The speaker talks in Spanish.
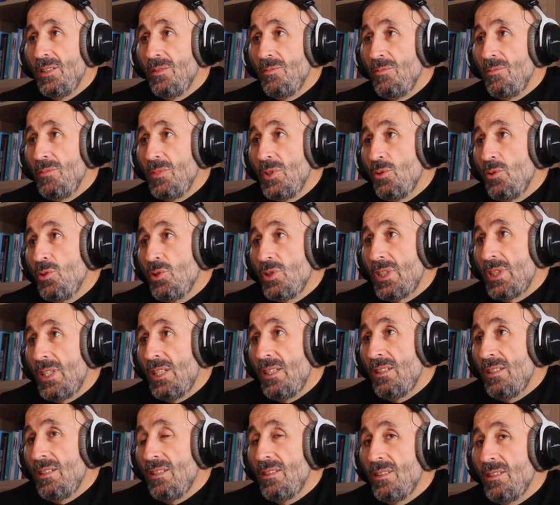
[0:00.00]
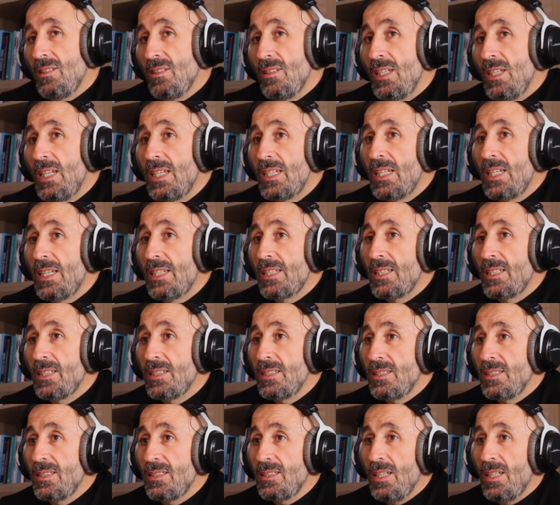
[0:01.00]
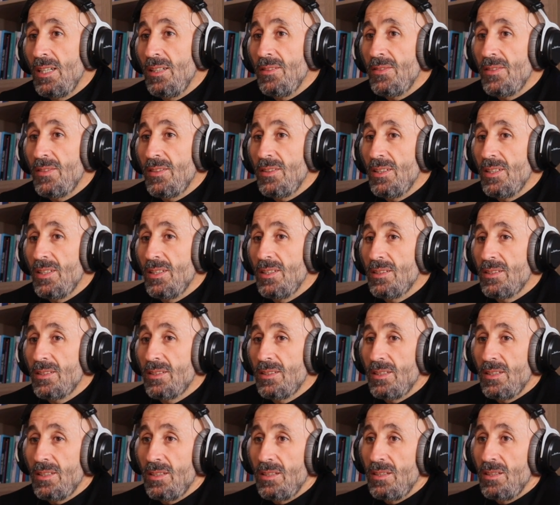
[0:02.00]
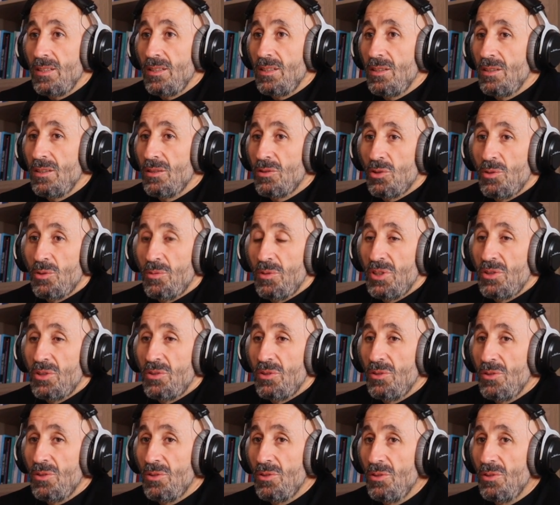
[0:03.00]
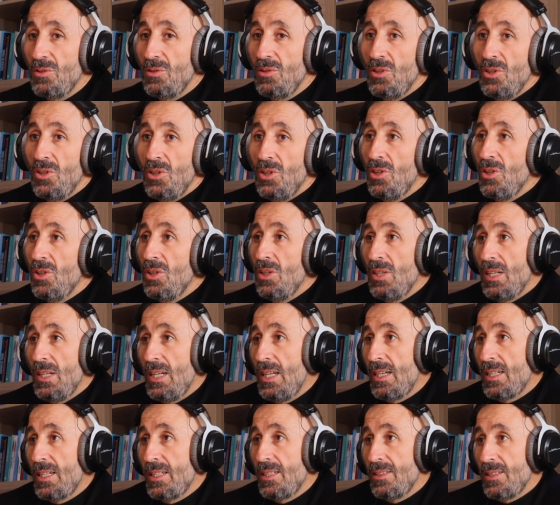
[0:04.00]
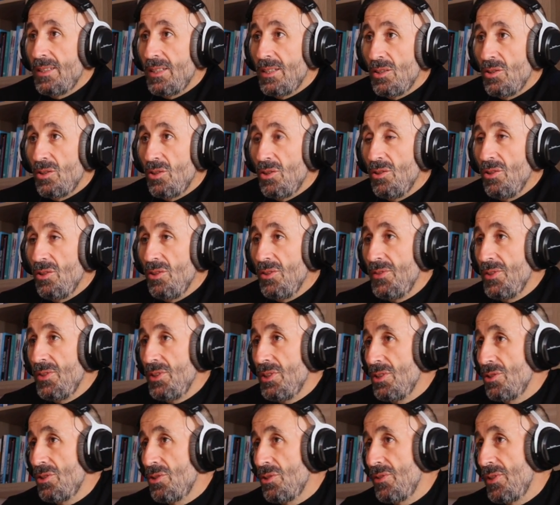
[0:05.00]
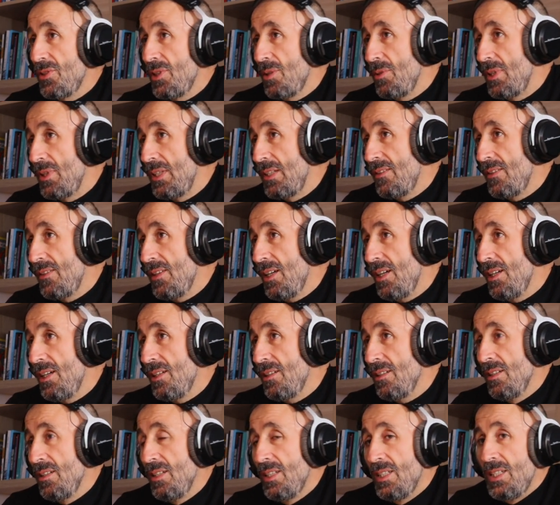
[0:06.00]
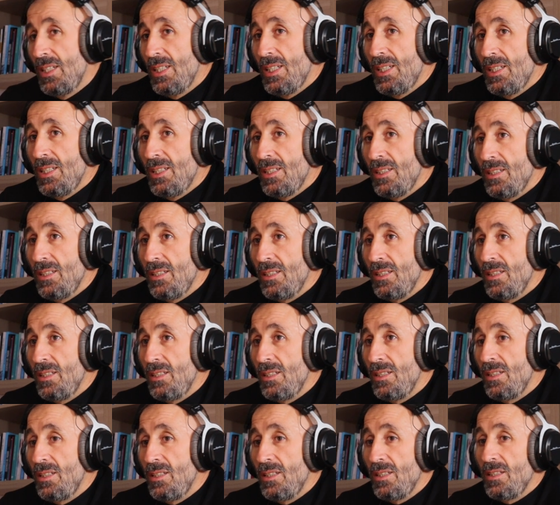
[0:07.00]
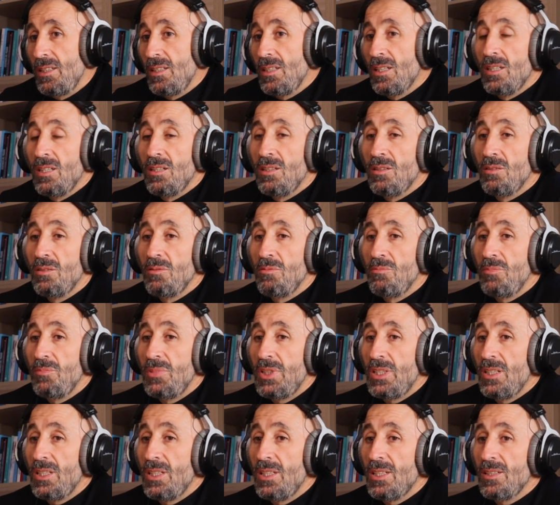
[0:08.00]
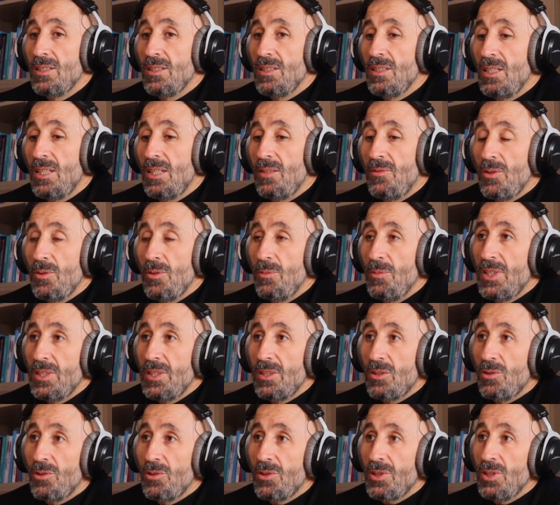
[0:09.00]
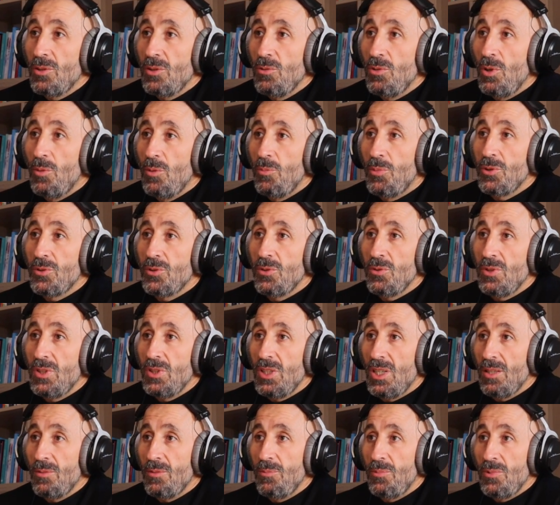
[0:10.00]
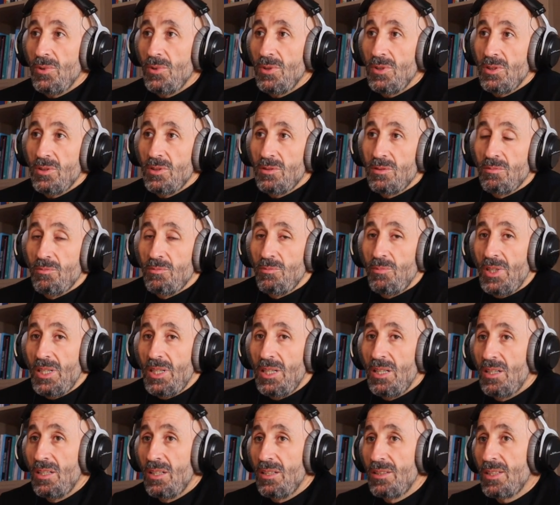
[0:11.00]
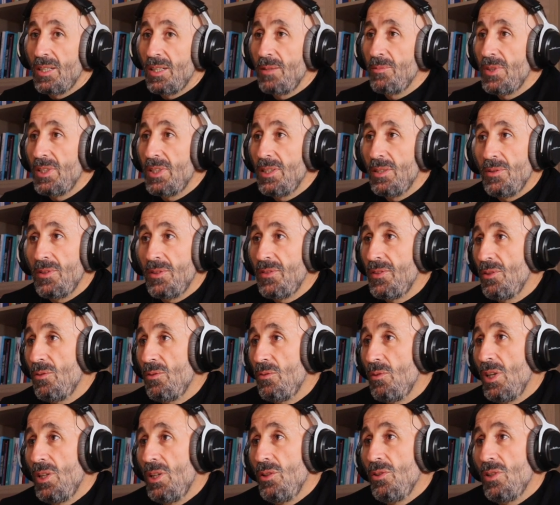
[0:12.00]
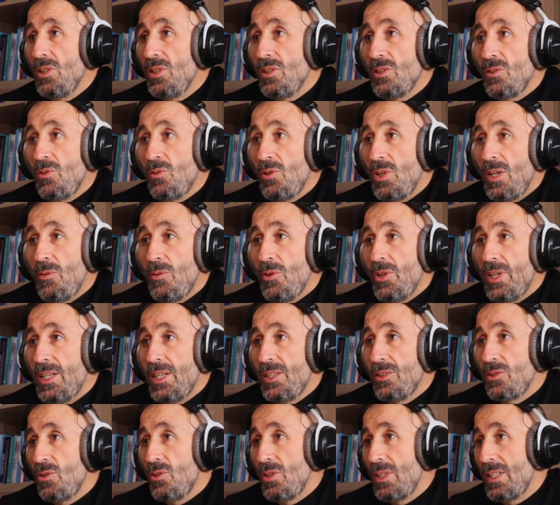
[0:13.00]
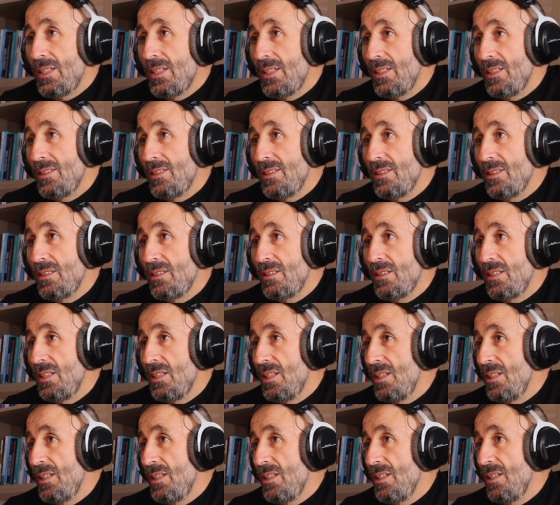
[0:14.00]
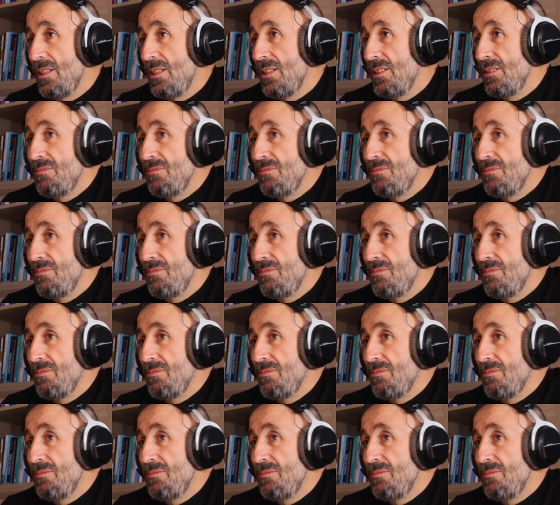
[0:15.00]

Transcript: Me gustan las largas distancias y sobre todo la gente que conoce, sociabilizar y bien la forma de correr una oportunidad pues para también de vez en cuando colaborar con la gente, sea